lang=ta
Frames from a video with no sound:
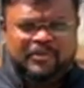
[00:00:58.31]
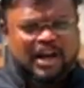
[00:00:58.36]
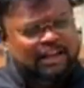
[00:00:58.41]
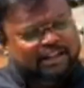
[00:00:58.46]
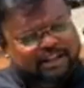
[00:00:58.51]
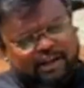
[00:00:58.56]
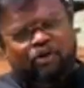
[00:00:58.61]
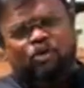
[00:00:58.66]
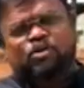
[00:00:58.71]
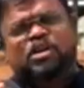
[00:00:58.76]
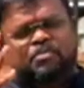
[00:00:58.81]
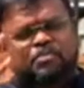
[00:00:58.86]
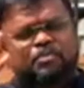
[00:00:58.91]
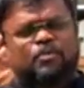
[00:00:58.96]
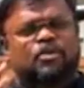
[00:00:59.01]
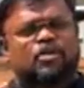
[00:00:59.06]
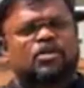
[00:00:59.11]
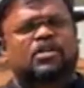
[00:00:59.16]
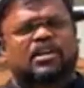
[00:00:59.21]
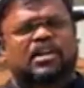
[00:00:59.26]
அதை நோக்கி
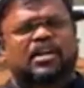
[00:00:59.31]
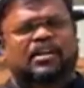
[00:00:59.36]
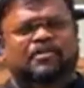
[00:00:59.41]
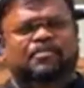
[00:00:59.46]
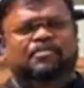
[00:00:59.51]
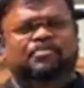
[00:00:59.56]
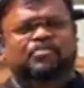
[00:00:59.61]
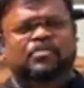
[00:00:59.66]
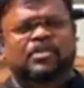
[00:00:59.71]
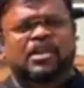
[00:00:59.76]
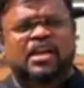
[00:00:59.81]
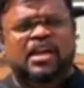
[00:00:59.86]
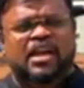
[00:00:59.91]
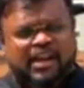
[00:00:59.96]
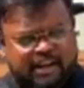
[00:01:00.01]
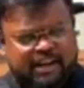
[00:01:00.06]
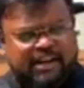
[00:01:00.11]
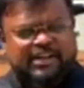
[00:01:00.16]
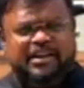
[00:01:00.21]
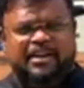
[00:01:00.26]
போன்றார்
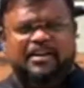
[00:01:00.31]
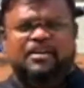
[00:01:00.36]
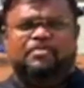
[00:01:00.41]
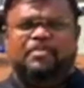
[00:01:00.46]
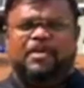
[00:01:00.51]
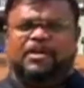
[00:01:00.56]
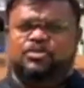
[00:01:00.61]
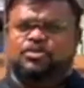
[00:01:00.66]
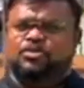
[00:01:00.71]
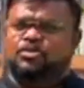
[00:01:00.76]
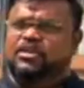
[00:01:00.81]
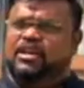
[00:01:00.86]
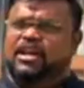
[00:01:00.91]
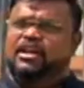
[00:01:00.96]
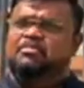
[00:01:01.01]
கிதியனை பார்த்து சொல்றாரு